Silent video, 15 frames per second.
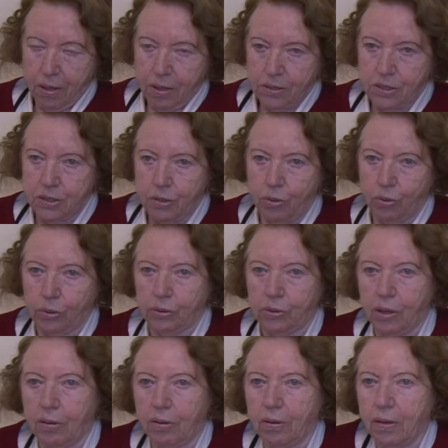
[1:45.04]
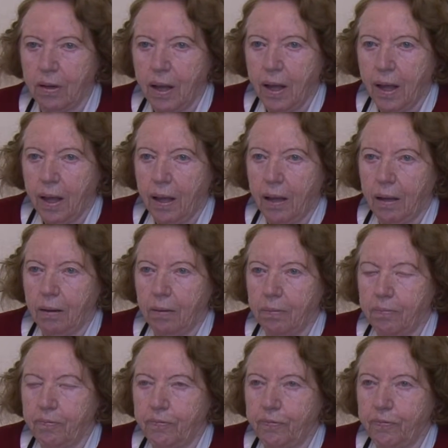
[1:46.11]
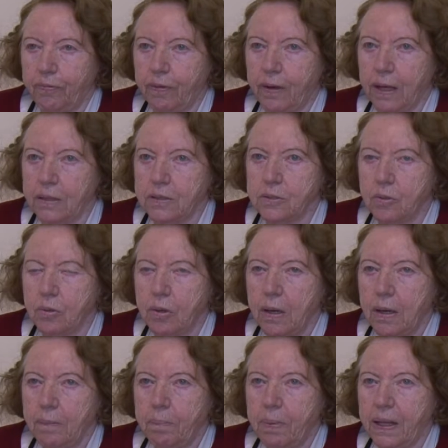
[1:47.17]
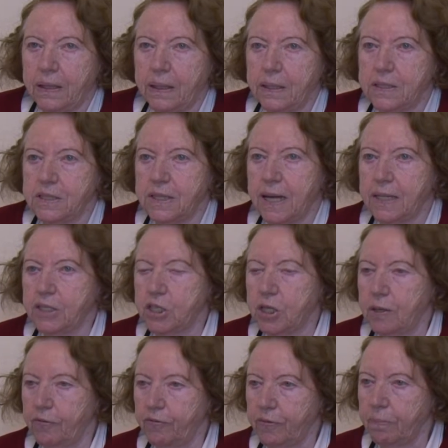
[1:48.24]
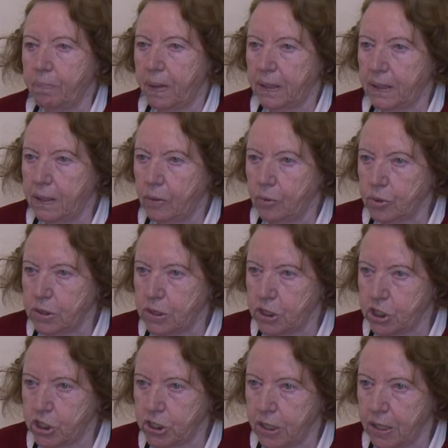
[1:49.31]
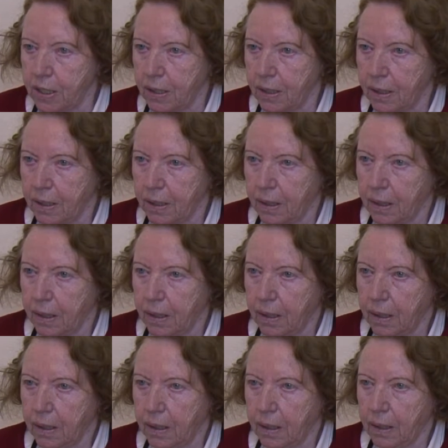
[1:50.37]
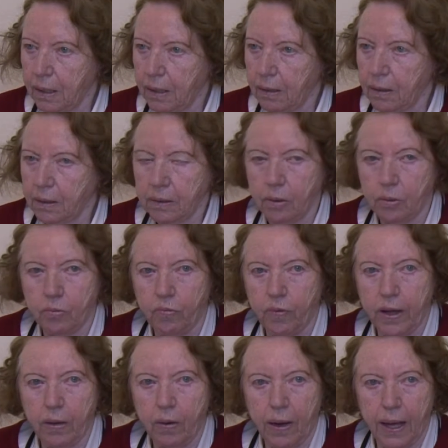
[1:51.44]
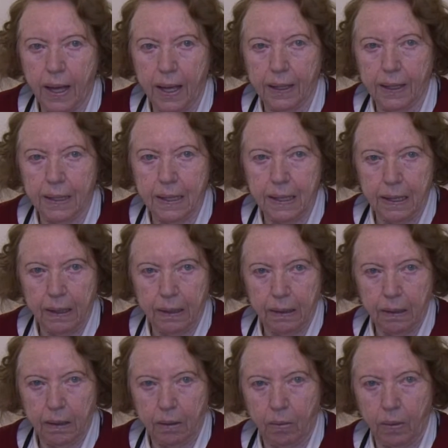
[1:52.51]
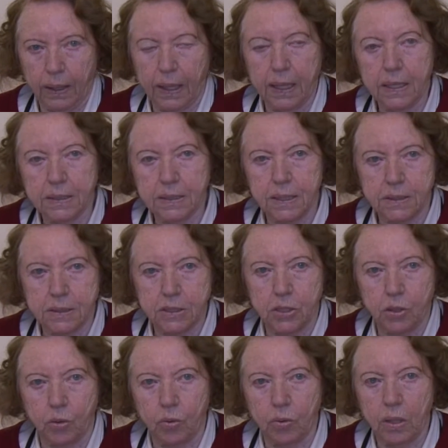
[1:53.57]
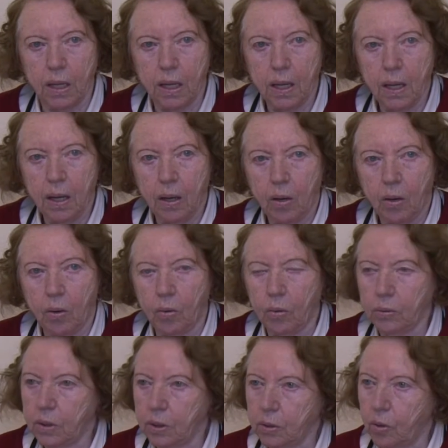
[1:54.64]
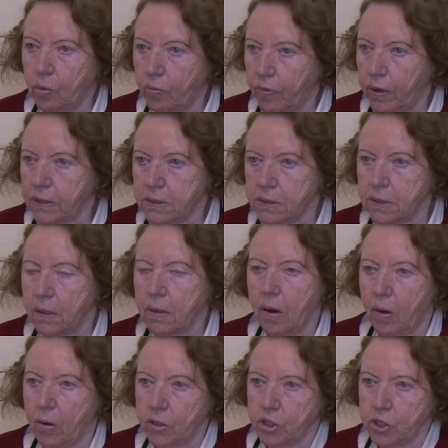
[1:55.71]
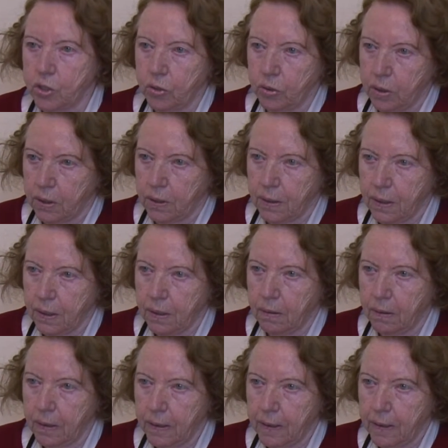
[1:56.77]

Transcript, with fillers: sie hat dann äh, also bei den Zeitschriften, bei den russischen, da war ja eine eigene Organisation und da war es dann angestellt. Ja.